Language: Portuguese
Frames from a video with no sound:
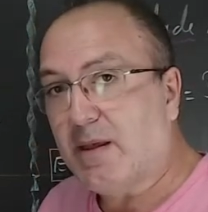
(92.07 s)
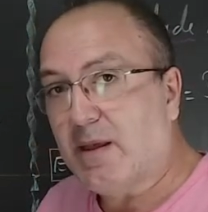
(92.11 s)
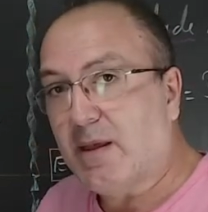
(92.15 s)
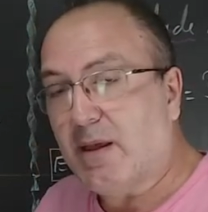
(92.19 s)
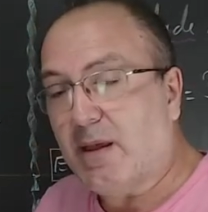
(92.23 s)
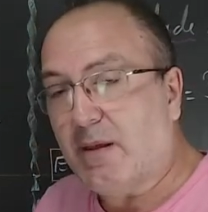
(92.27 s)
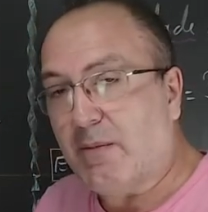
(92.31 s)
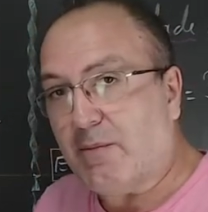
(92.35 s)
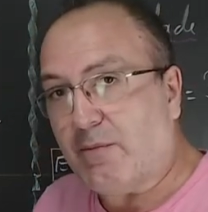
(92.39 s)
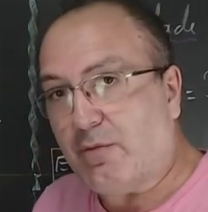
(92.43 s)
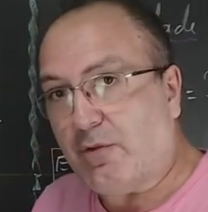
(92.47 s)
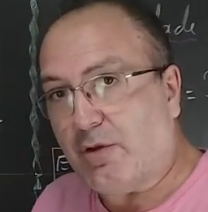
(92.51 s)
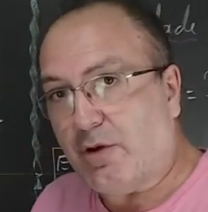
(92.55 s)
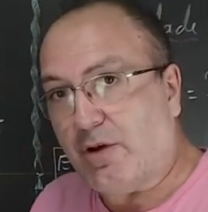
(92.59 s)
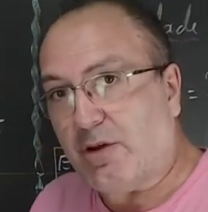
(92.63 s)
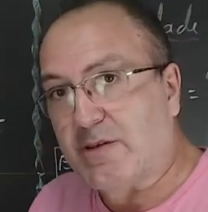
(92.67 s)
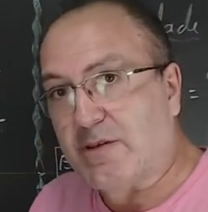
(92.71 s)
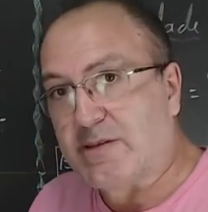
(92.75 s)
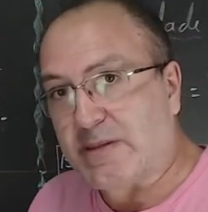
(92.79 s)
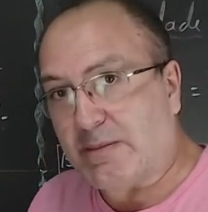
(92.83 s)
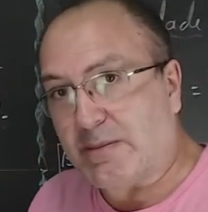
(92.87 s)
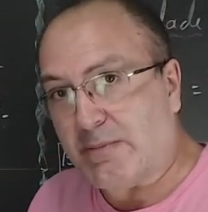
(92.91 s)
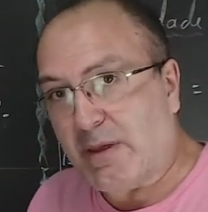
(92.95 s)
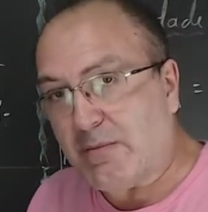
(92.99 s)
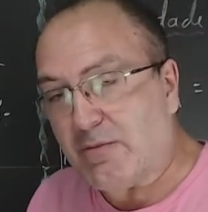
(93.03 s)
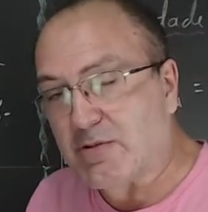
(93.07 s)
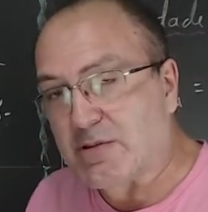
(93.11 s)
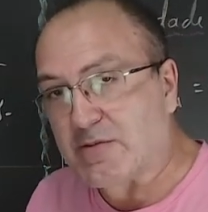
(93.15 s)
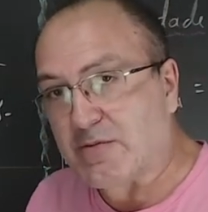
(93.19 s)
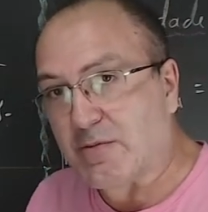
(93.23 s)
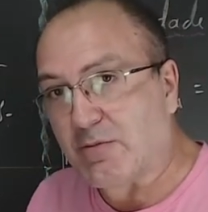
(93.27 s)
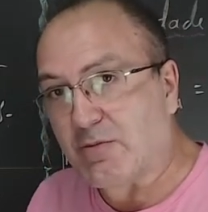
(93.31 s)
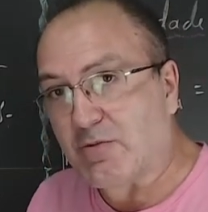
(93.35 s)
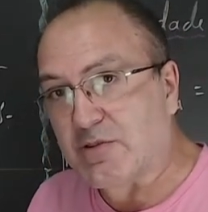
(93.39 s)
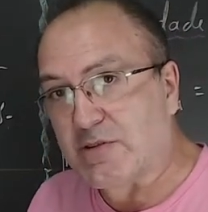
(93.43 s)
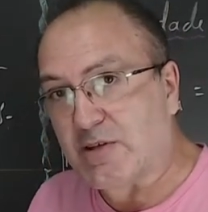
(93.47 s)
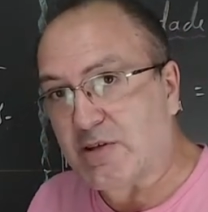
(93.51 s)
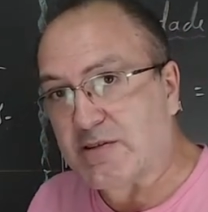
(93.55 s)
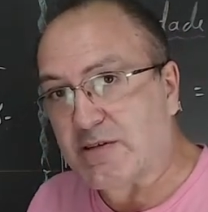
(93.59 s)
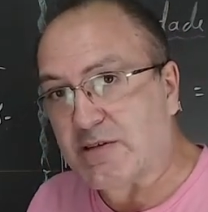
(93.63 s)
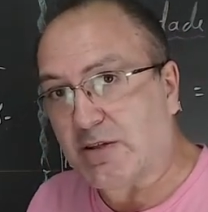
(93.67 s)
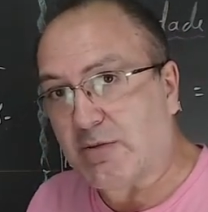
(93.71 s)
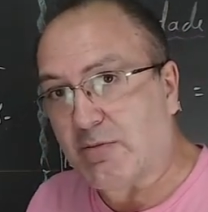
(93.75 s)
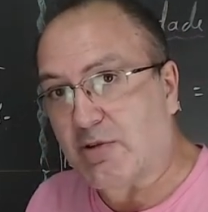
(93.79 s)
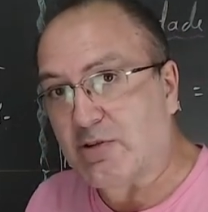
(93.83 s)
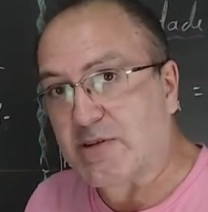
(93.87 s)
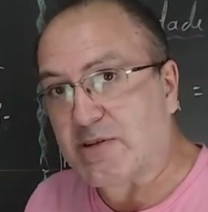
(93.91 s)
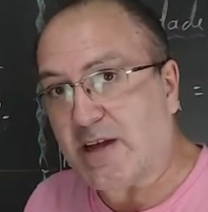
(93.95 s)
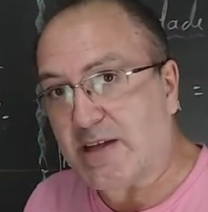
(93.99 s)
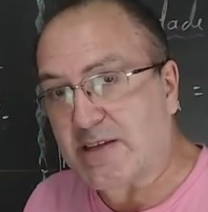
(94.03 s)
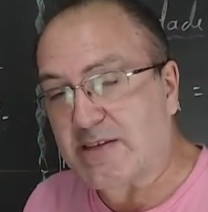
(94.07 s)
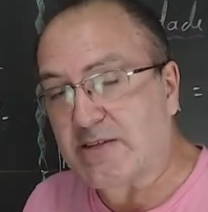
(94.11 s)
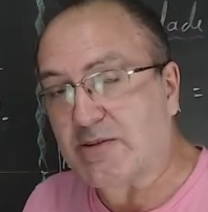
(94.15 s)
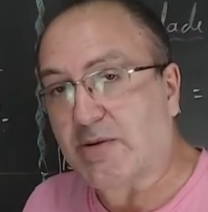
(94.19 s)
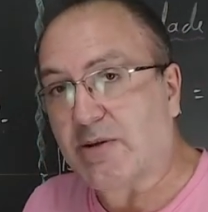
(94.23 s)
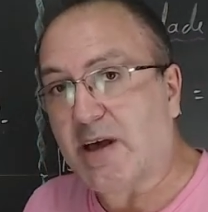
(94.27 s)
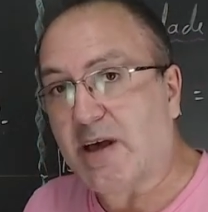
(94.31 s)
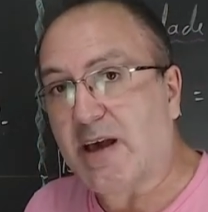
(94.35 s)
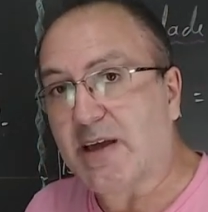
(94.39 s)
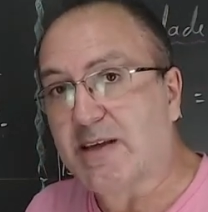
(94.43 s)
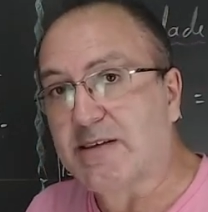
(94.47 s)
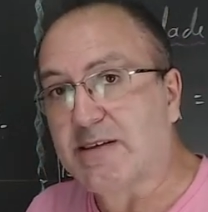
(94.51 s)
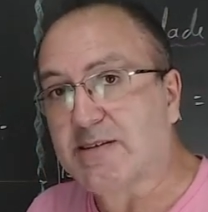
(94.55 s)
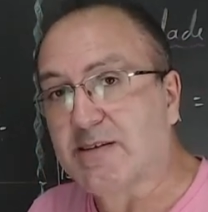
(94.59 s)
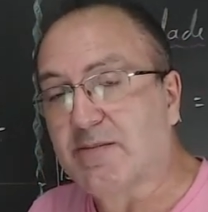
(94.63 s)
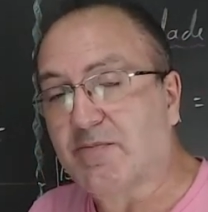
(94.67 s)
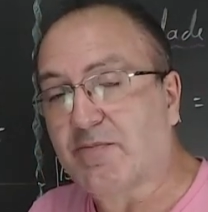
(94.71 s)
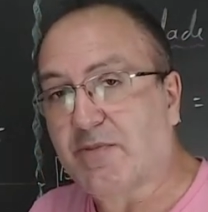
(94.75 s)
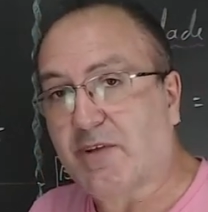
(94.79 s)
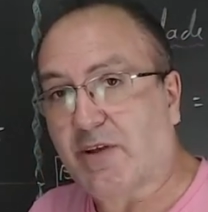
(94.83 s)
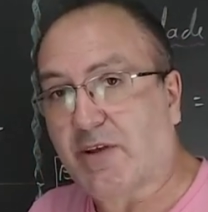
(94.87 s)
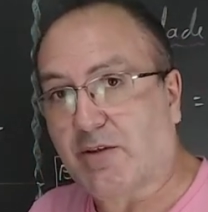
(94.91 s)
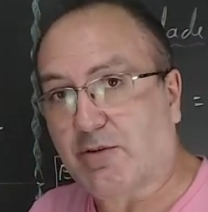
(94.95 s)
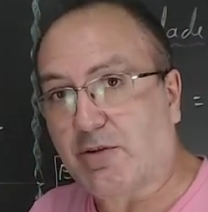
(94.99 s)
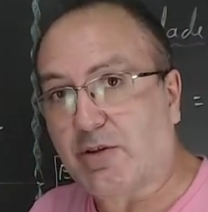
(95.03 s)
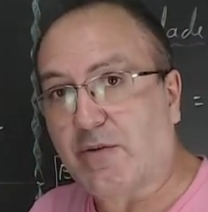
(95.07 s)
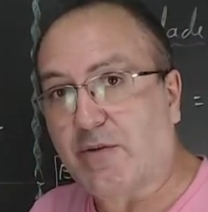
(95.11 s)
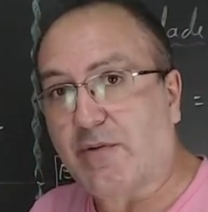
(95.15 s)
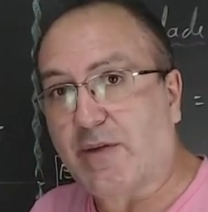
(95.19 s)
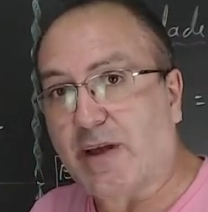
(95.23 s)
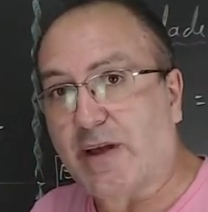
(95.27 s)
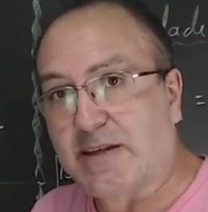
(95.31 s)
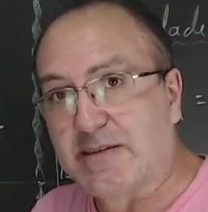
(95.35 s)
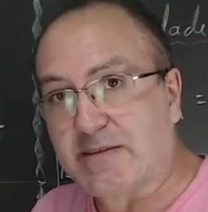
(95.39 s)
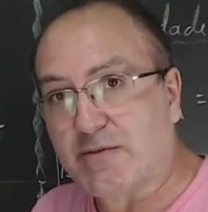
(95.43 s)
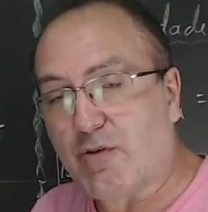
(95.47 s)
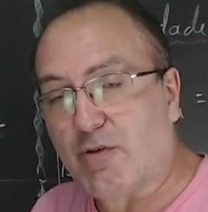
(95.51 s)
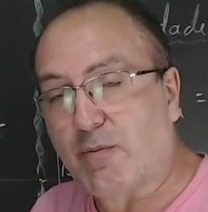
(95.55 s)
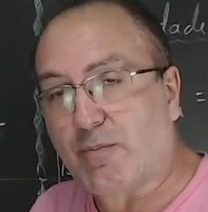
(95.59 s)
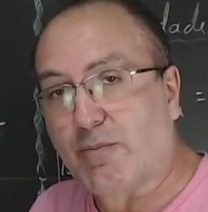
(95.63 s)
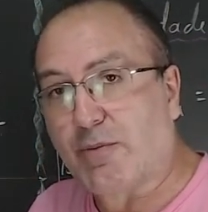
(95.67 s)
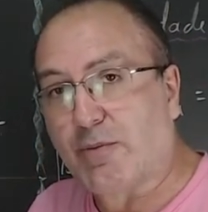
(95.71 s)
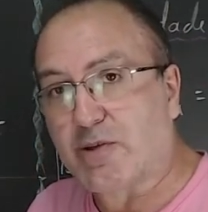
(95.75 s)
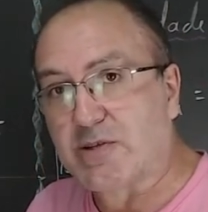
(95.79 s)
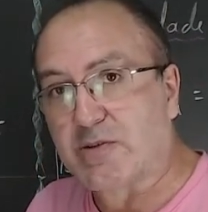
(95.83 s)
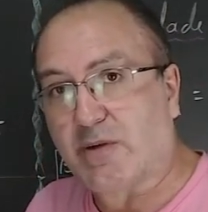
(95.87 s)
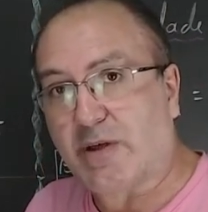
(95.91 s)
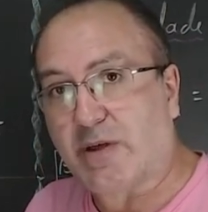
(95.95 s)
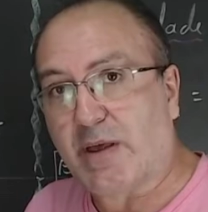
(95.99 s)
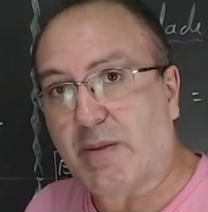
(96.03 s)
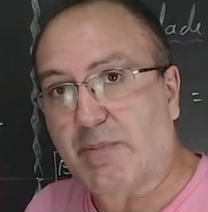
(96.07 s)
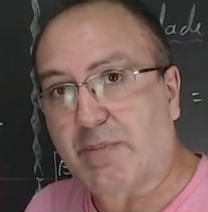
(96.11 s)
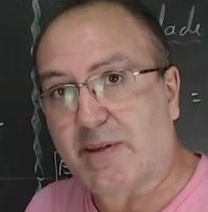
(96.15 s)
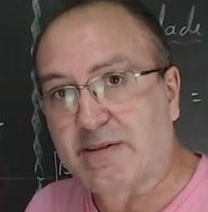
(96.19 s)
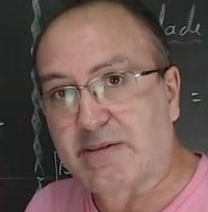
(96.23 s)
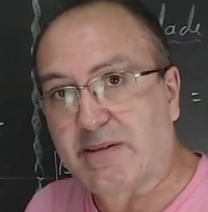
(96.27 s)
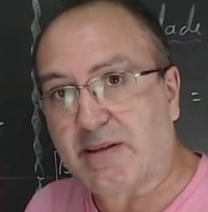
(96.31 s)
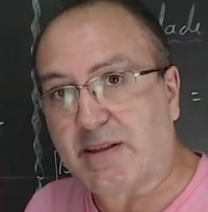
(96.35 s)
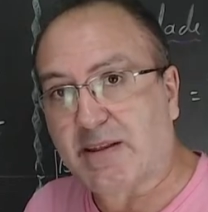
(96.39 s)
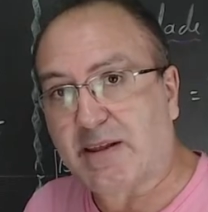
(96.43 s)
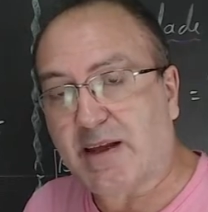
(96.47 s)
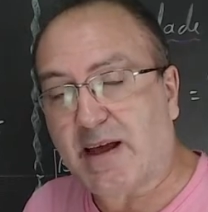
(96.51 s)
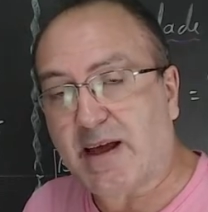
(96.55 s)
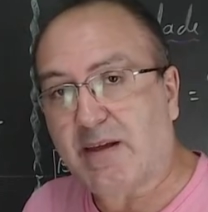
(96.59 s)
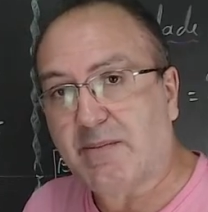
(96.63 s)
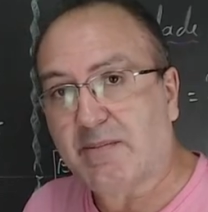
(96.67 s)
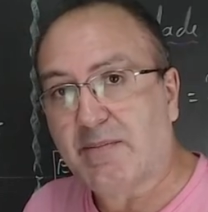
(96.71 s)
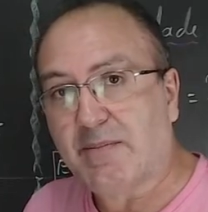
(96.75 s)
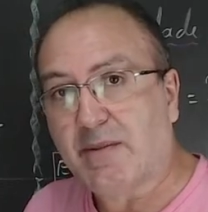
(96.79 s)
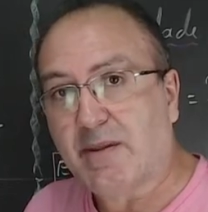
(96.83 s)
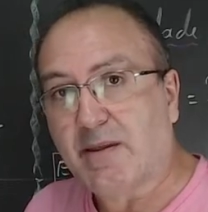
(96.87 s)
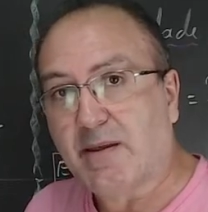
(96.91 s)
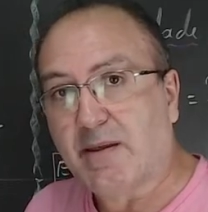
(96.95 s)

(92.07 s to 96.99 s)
Nós sabemos, vimos isso em números racionais, que toda fração eu posso representar,